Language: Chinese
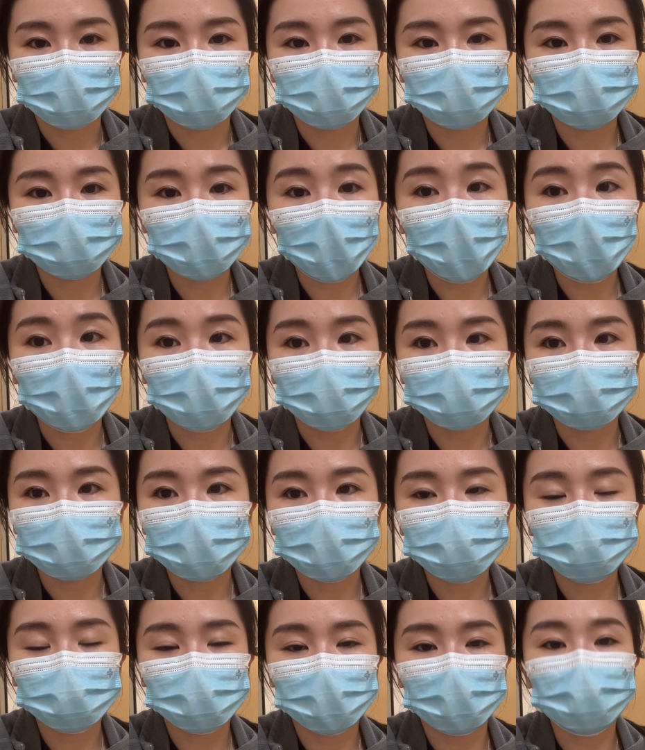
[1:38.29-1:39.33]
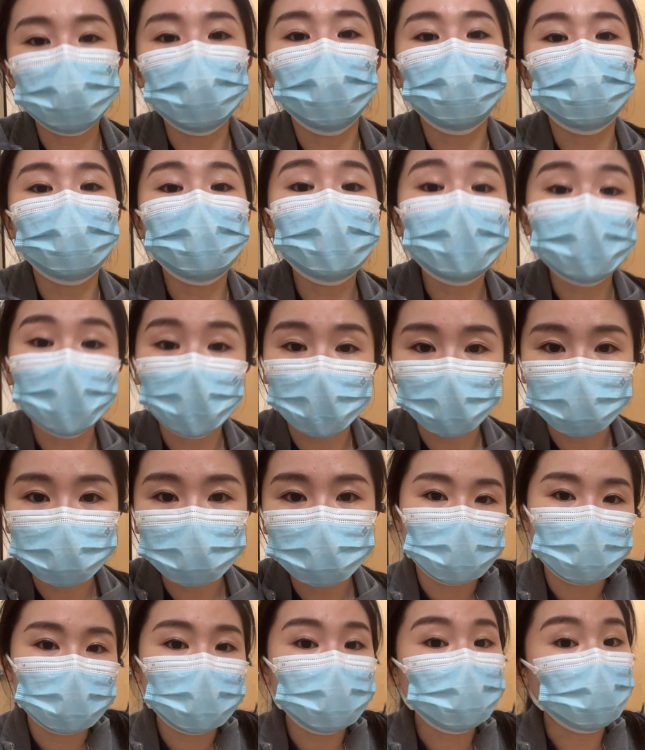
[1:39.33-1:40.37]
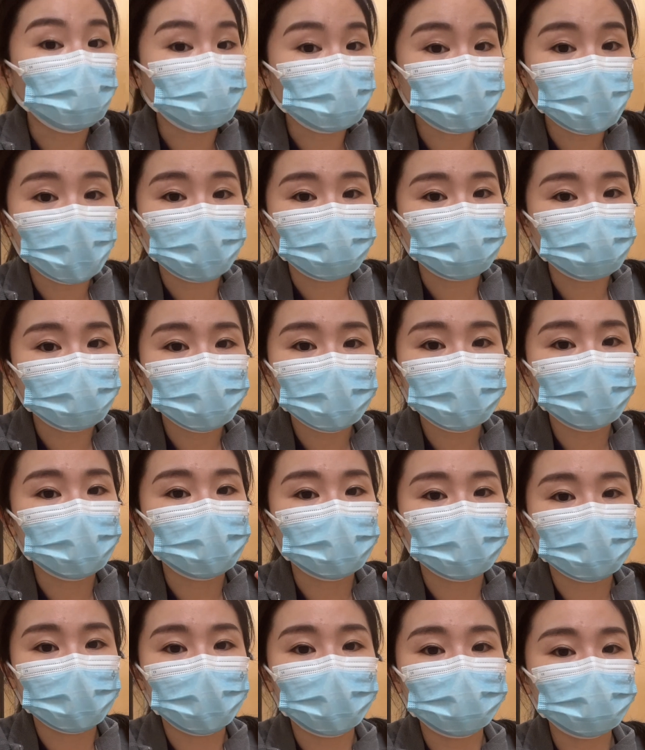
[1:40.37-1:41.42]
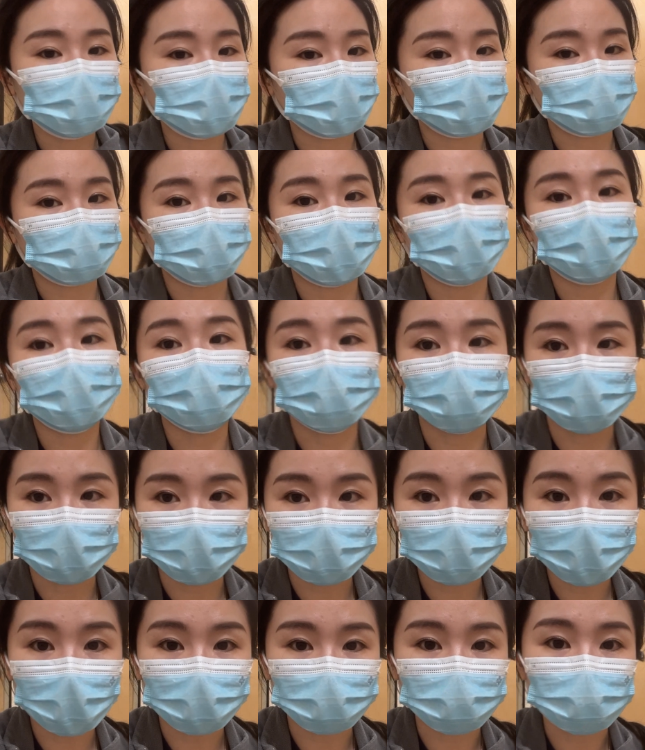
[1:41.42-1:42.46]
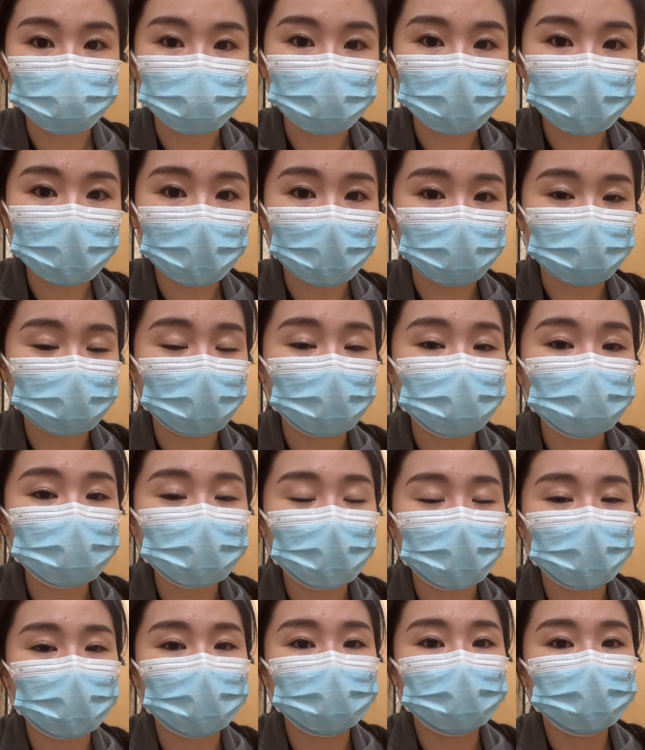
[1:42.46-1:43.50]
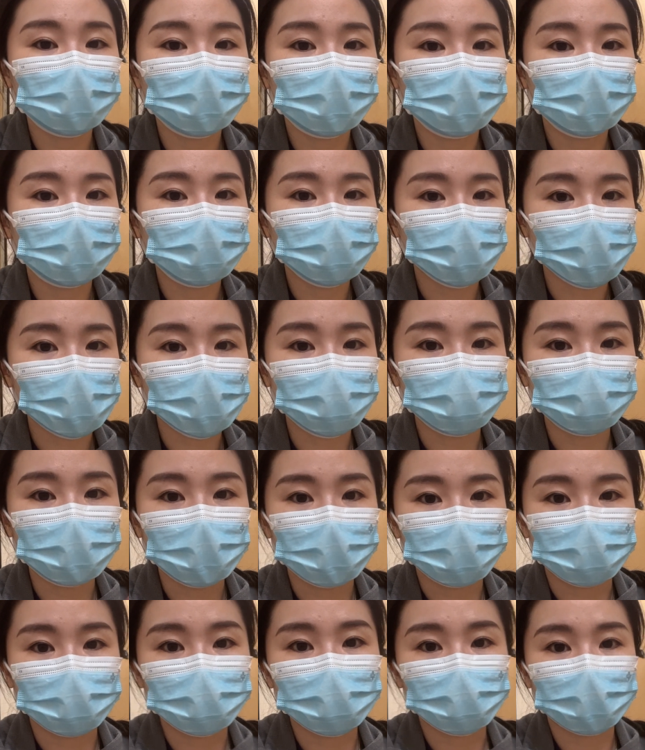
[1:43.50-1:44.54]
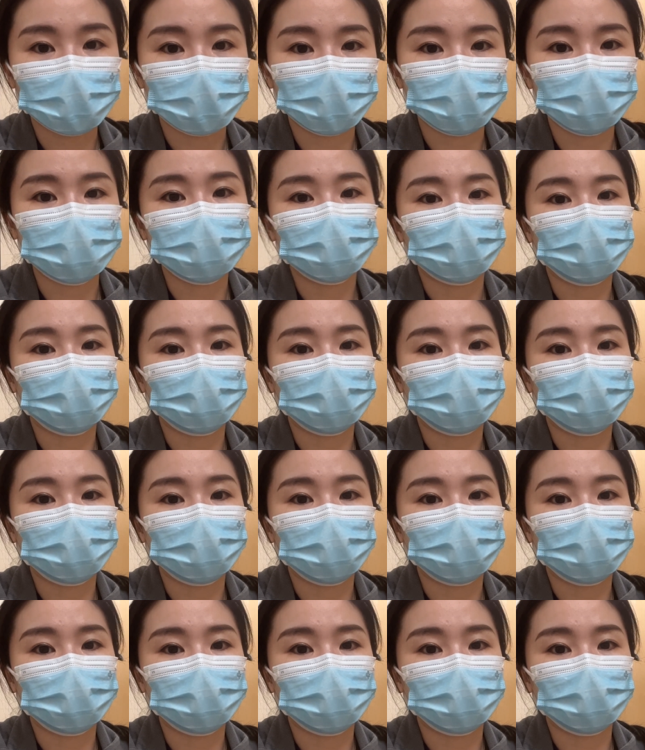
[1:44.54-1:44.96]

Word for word: farm， 一个农场。那个农场就是一个超级霹雳无敌大农场，然后它。就是面对